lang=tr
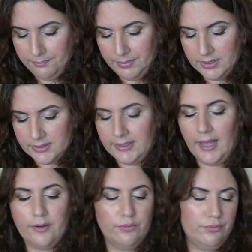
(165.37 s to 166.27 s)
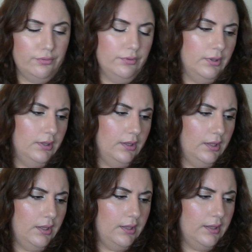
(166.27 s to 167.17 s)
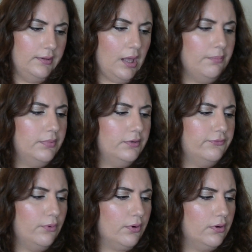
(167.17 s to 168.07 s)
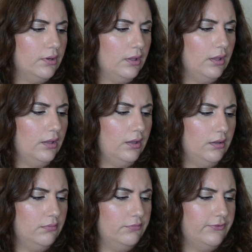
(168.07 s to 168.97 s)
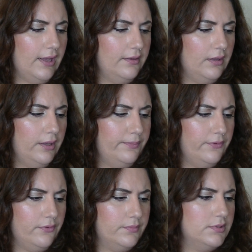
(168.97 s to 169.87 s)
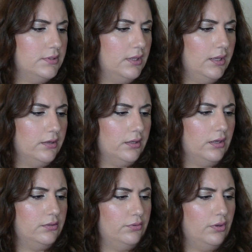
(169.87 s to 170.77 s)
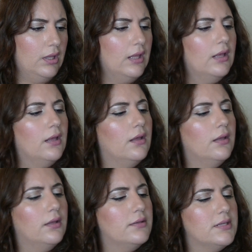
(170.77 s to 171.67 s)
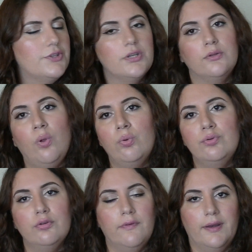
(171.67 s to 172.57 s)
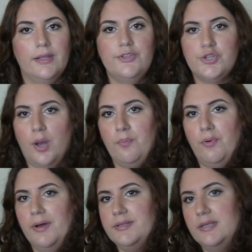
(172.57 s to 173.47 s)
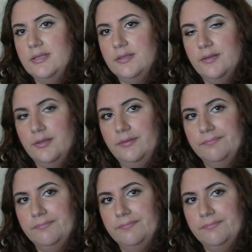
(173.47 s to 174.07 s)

Bir diğer ürün e, Number 4 e, High Performance Hair Care diyor. E, saça dolgunluk veren şampuan testleri.